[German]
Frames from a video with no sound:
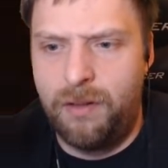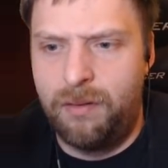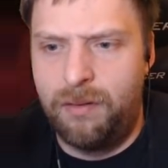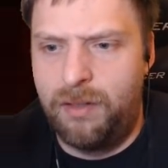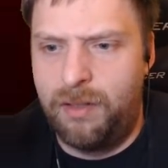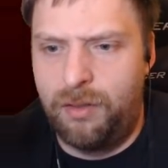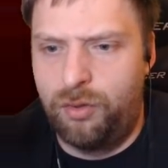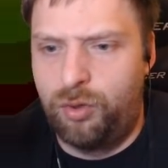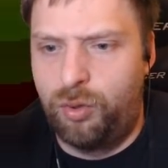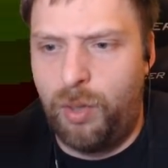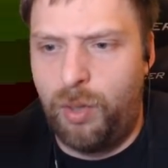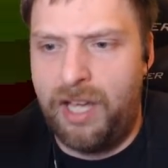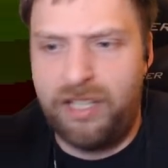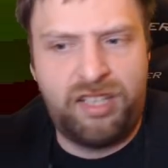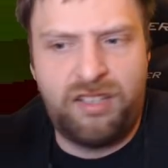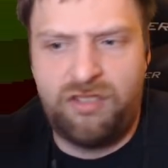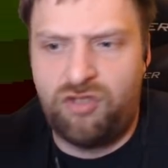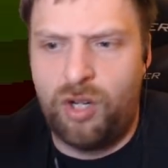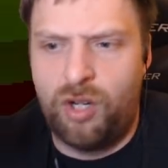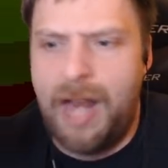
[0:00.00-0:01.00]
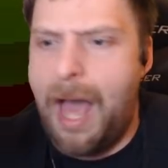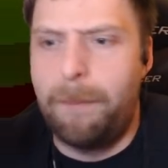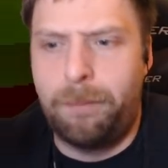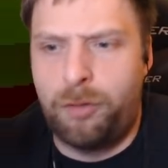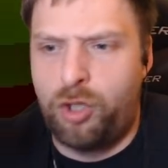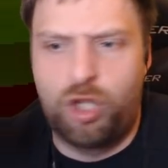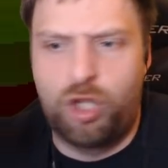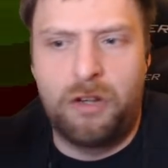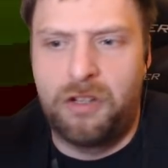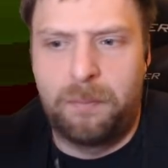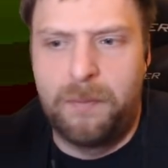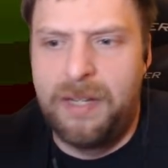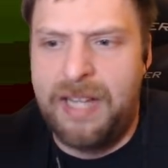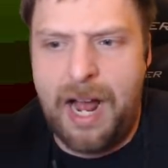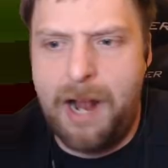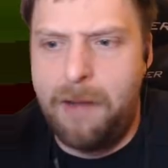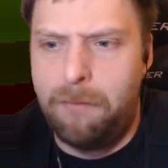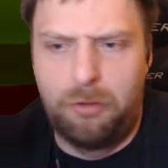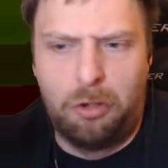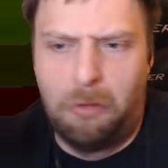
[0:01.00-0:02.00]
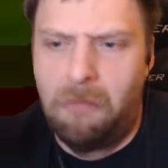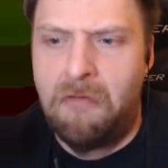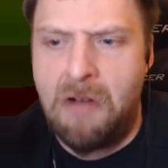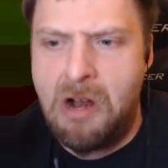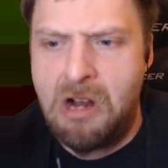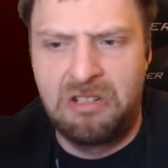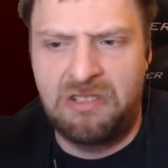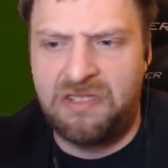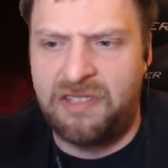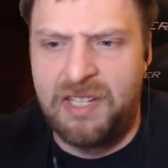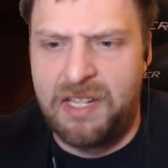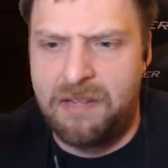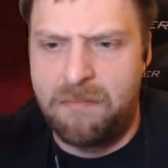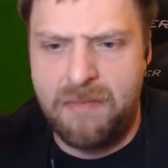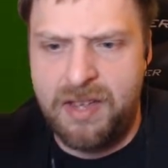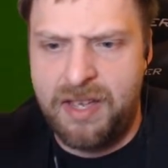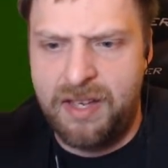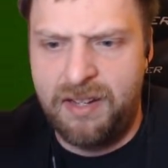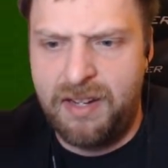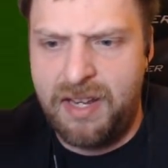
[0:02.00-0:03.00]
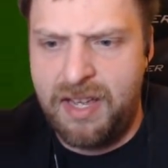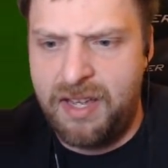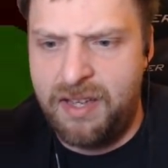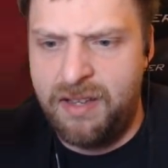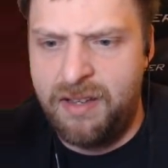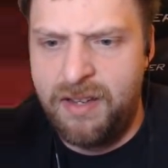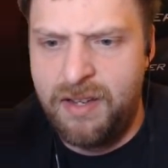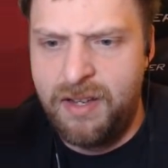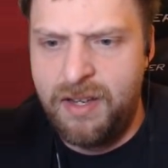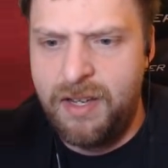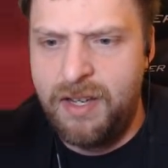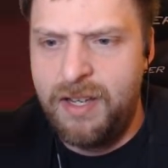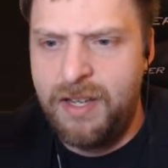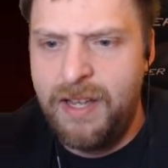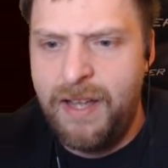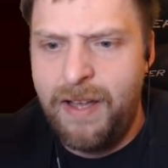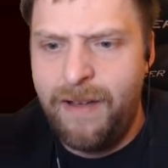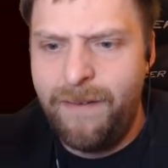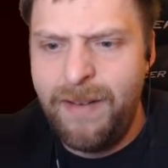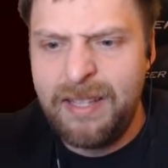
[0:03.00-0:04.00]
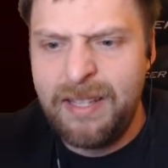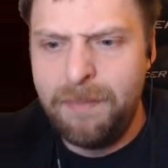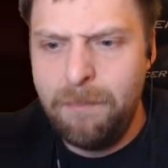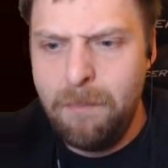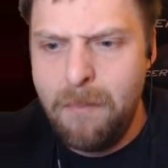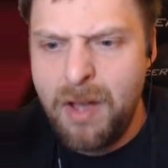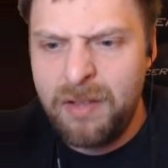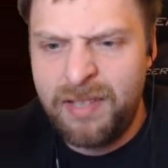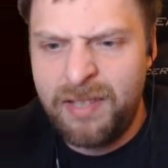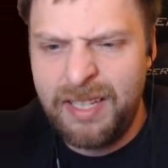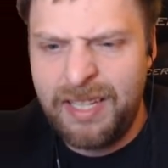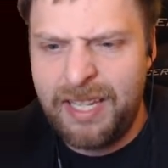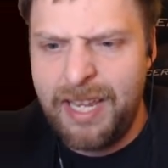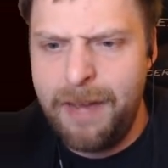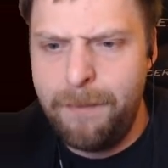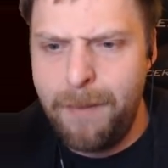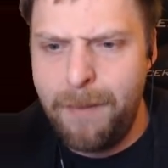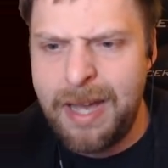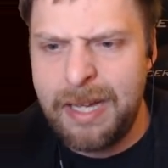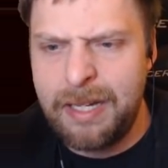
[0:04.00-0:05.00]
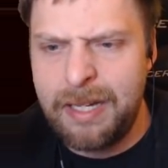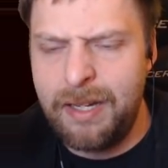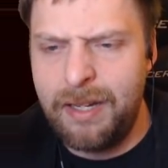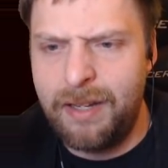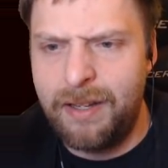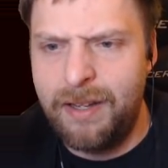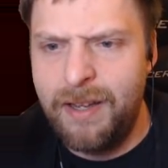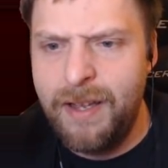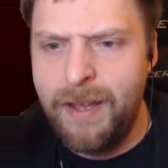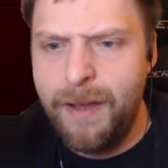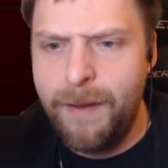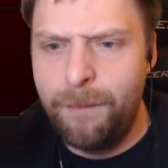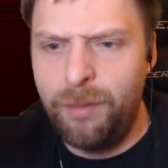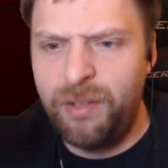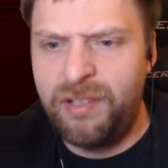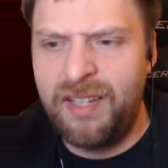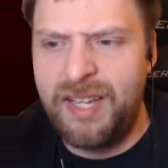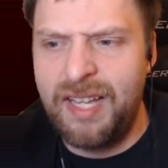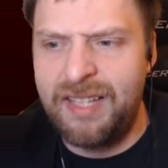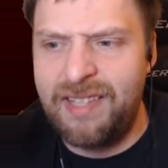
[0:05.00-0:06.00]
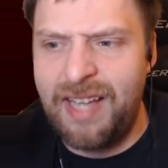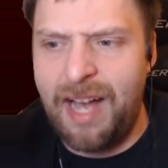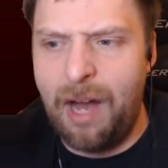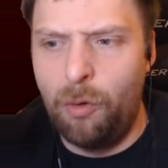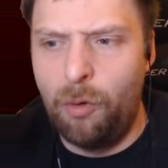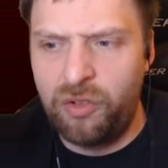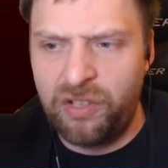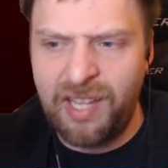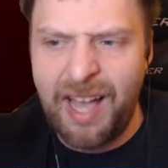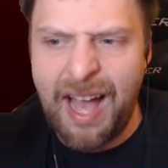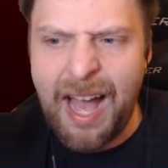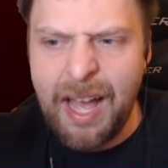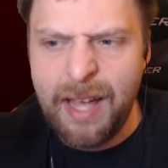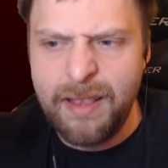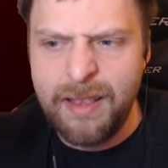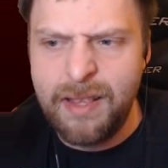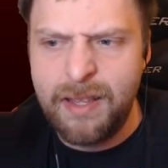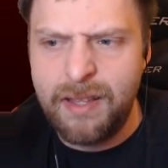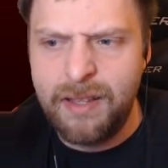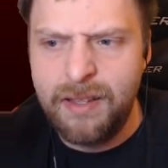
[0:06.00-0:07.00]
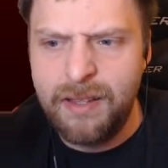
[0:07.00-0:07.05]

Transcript: Du hast schon abgeschlossen mit allem. Du willst nicht mehr. Nee. Was muss ich hier machen? Muss ich jetzt ausharren?